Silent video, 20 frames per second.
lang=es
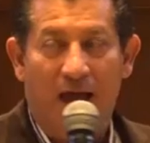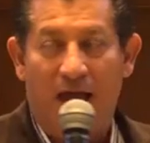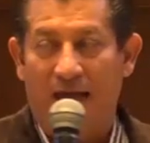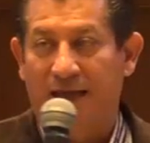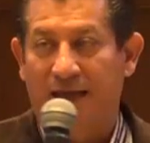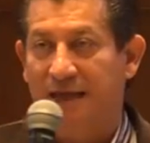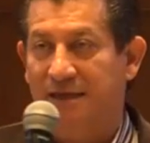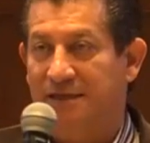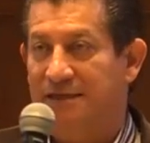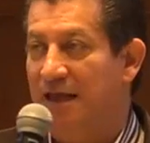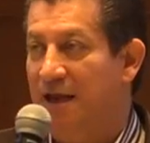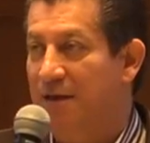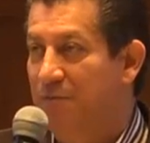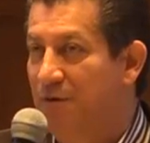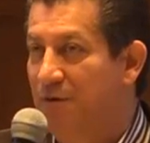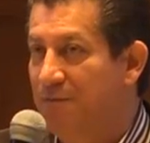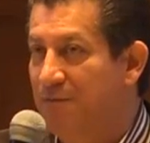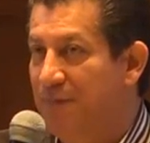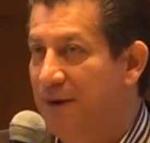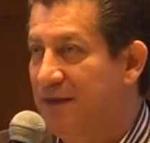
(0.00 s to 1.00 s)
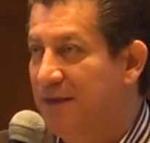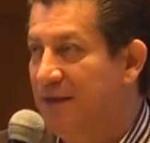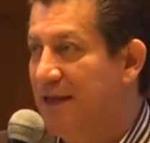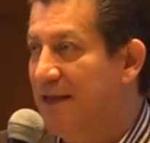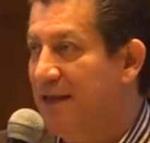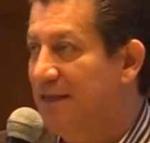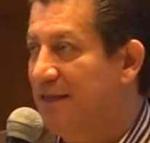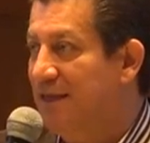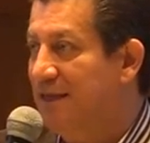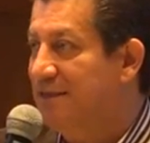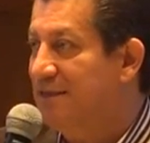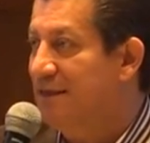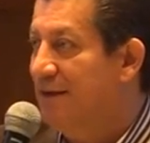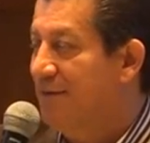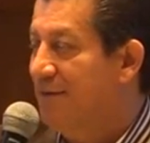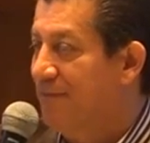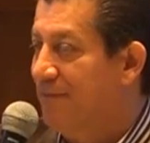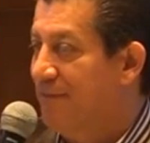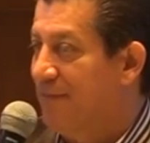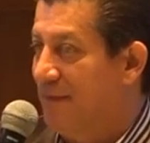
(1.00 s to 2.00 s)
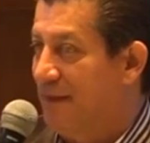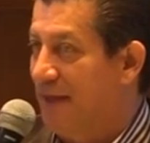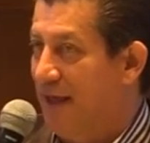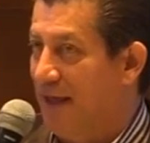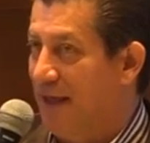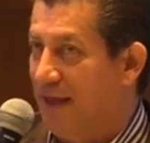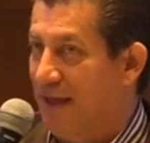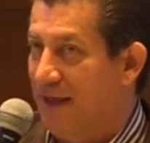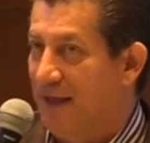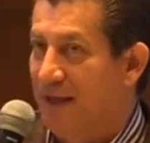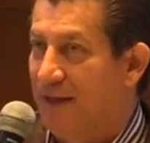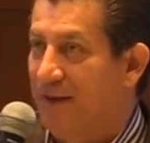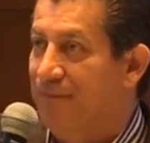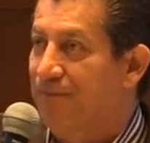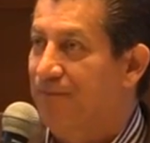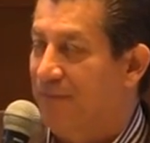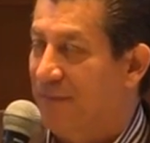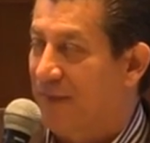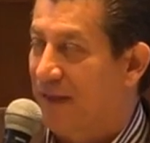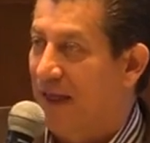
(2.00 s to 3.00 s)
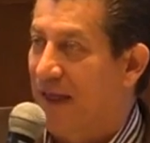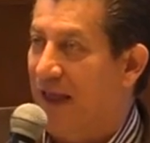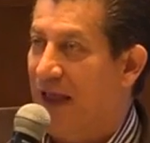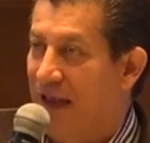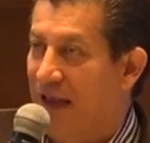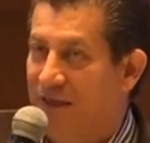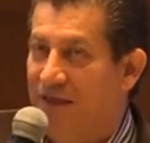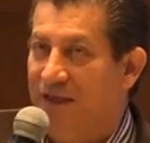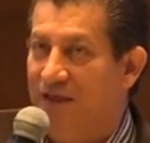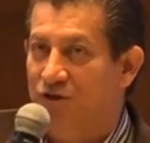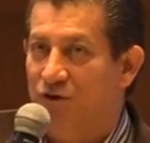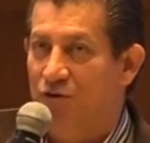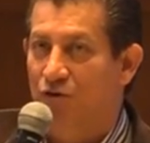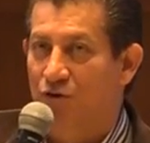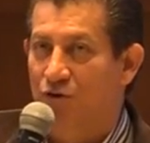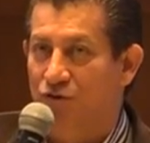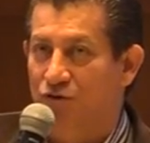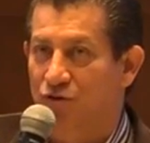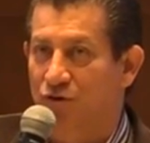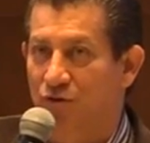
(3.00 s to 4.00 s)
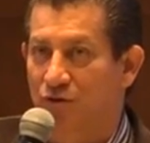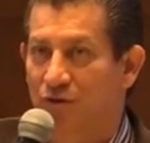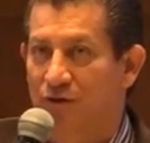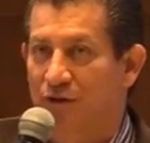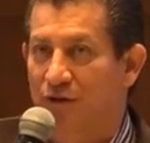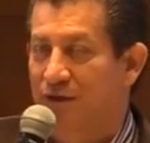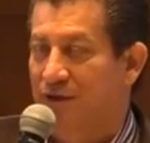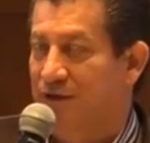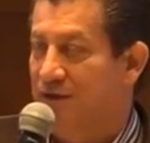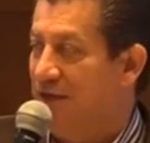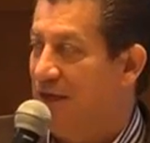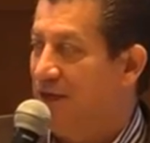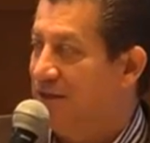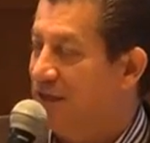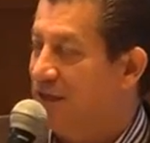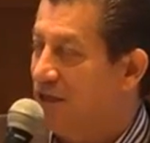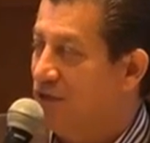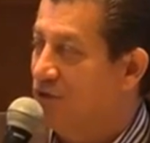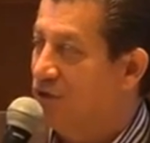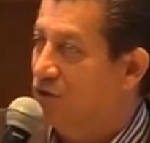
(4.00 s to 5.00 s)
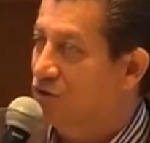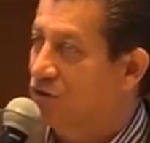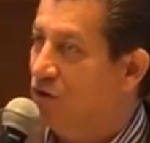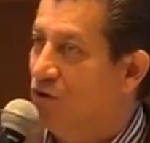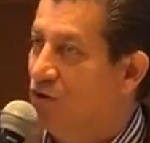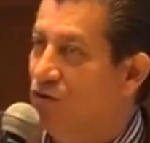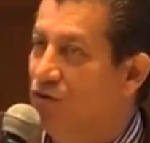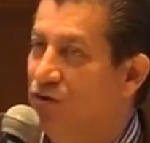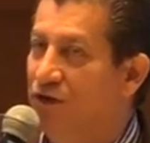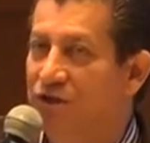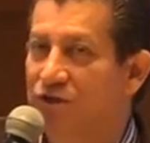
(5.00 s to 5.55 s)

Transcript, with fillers: Hay que estar muy pendientes de el discurso, si es que yo soy un